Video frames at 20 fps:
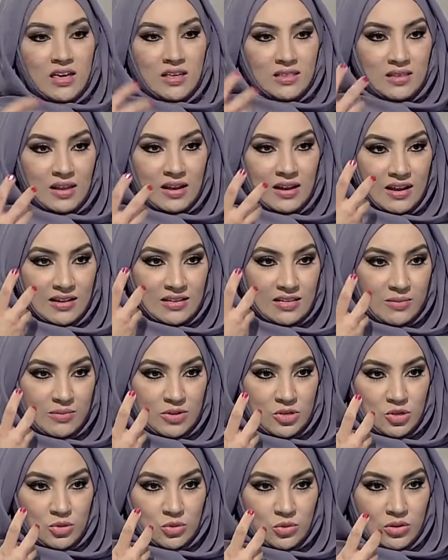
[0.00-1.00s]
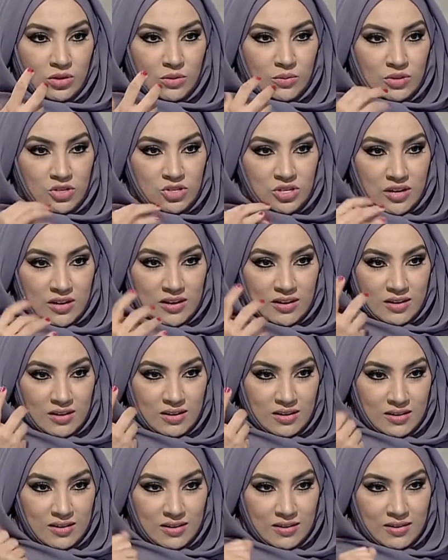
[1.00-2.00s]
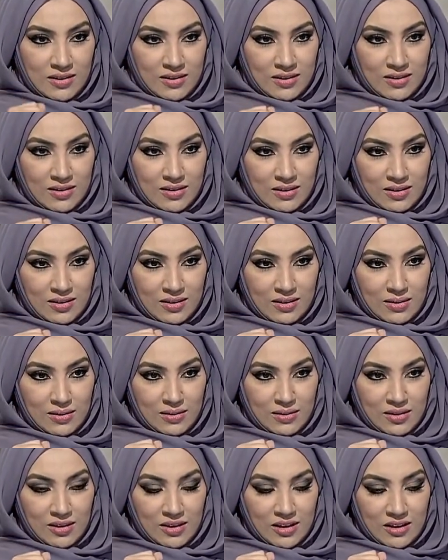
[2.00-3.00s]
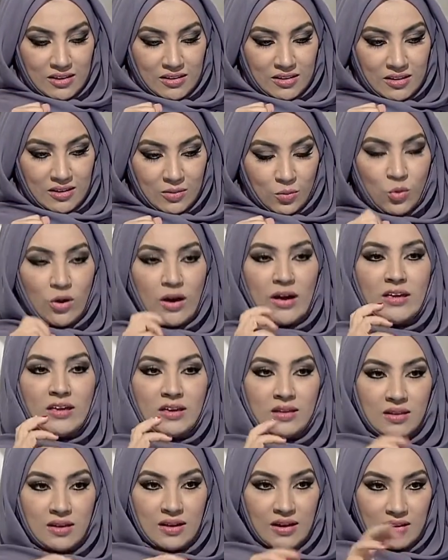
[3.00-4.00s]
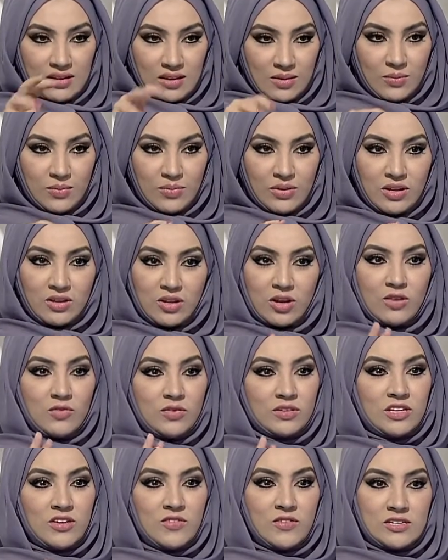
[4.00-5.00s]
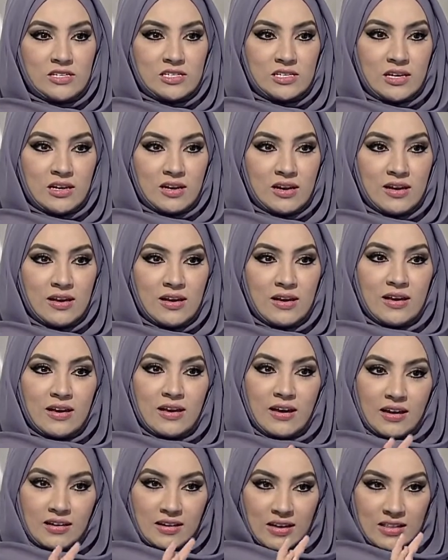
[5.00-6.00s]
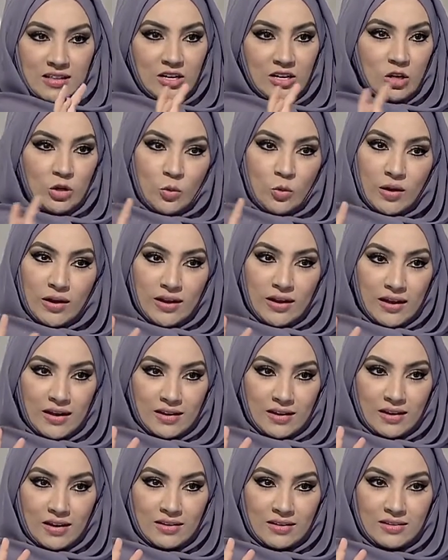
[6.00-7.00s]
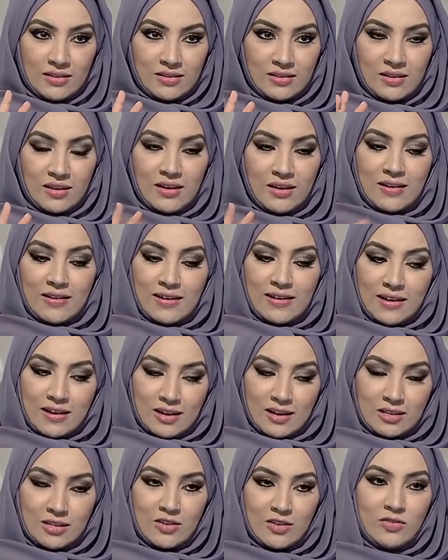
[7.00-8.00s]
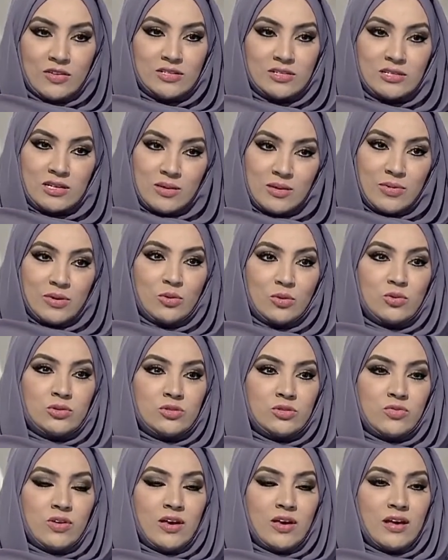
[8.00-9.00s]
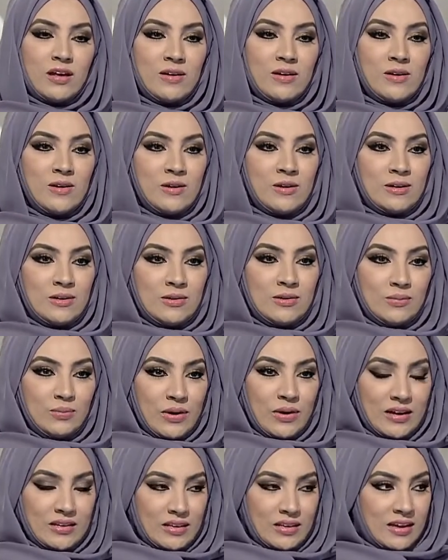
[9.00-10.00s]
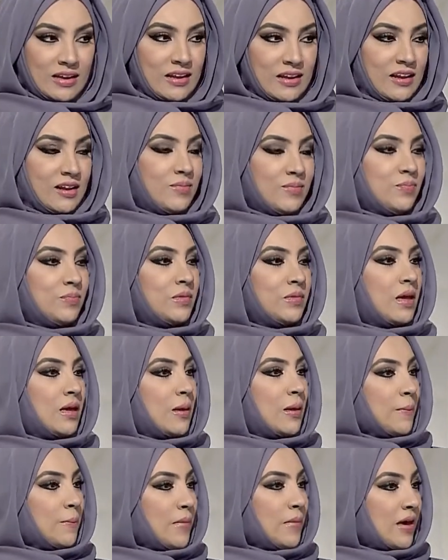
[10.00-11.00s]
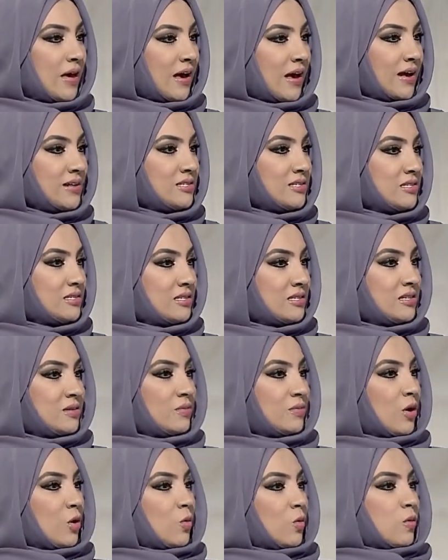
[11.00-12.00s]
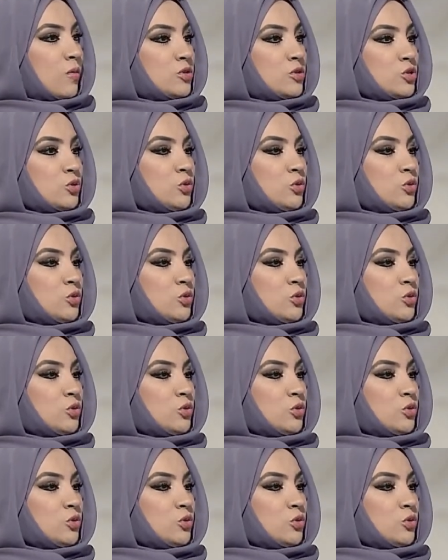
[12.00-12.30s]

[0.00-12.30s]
اكيد طلعتي المشروع بشكل آه، يعني معين احنا بندخل في التفاصيل صحيح. احنا هذا العنوان حقيقة صحيح لكن التفاصيل بنغوص فيها إن شاء الله بعد قليل مها عزيزتي ما هو